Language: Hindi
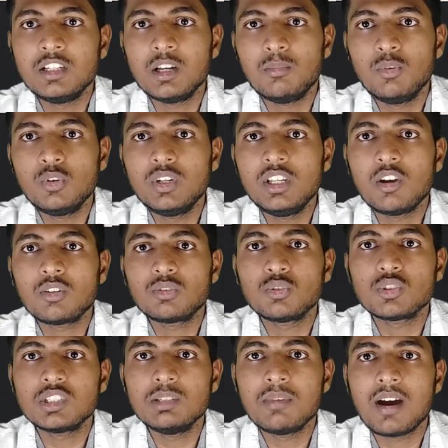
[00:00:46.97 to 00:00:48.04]
डब्ल्यू और
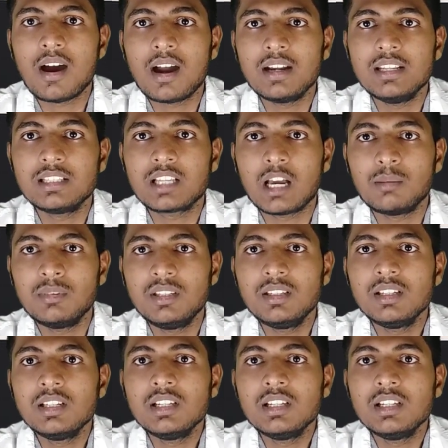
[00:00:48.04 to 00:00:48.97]
तुसीबा हार्ड डिस्क का भी